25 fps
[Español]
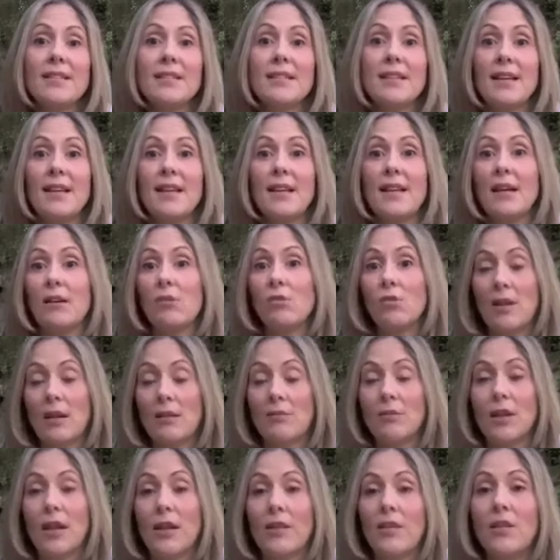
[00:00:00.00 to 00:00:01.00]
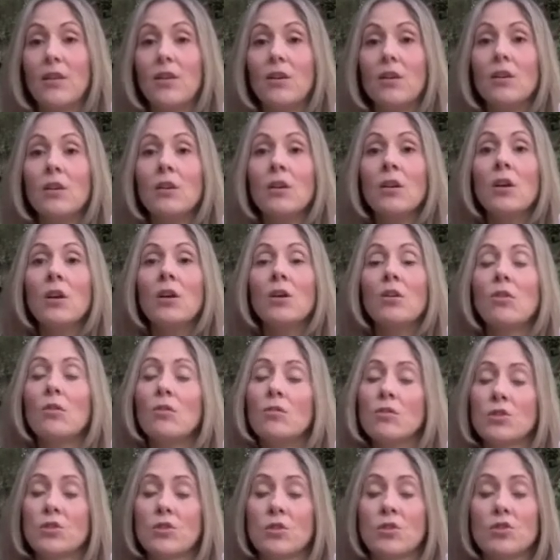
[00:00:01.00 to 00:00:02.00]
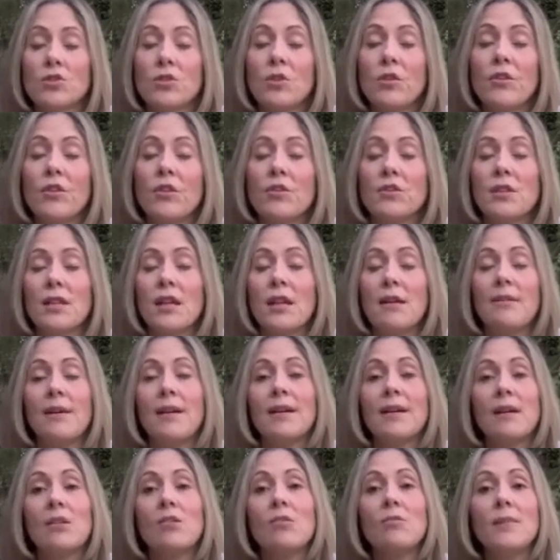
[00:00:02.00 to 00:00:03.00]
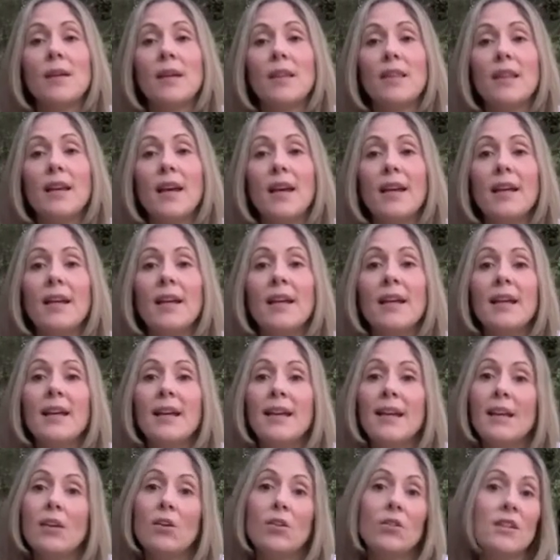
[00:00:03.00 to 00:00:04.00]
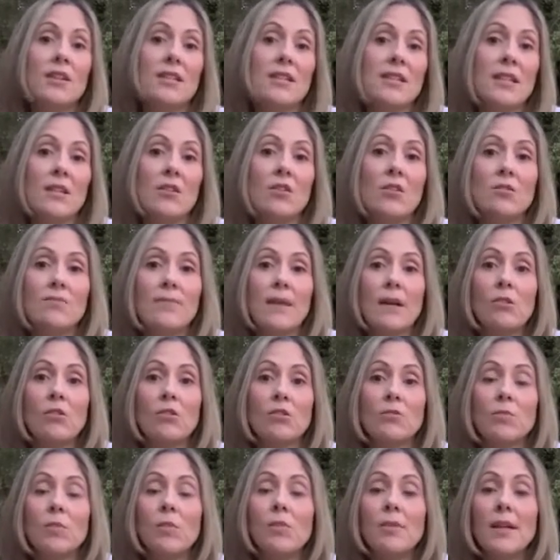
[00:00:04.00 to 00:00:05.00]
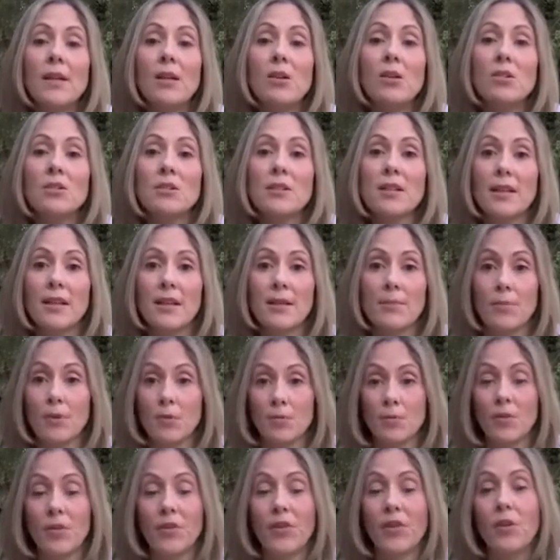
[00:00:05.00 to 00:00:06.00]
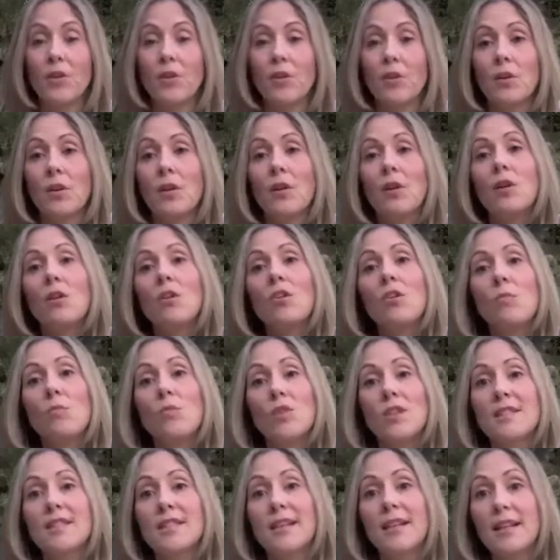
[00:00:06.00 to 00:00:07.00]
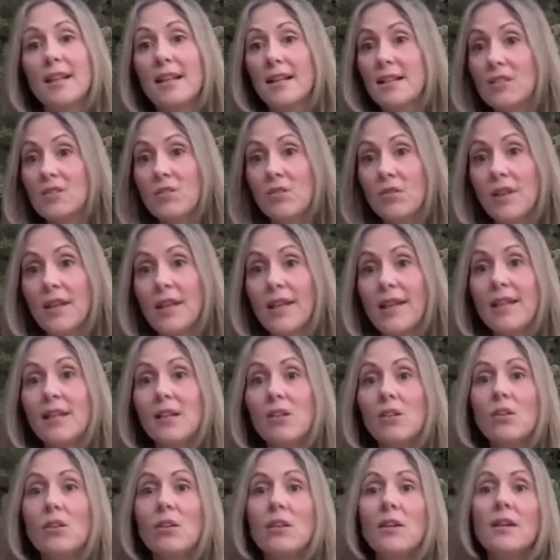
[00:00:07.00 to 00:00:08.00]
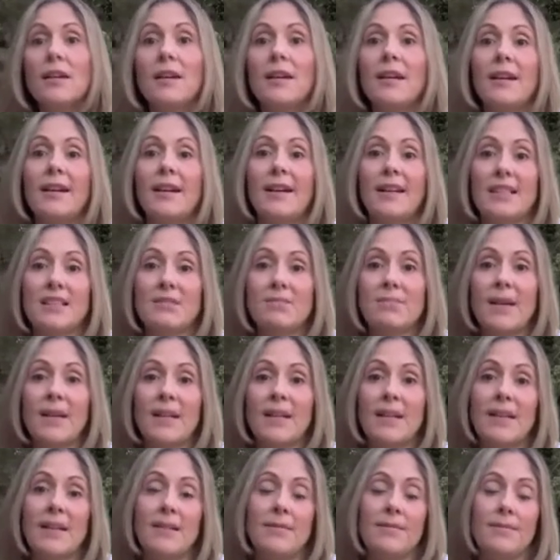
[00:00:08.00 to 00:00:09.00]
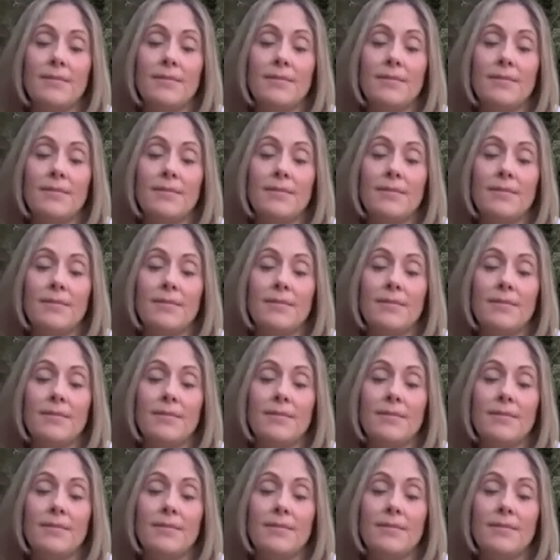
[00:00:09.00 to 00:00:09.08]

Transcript: de la colaboración con nuestros socios de la banca comercial y con distintos bancos públicos de promoción, como es el caso del ICO en España.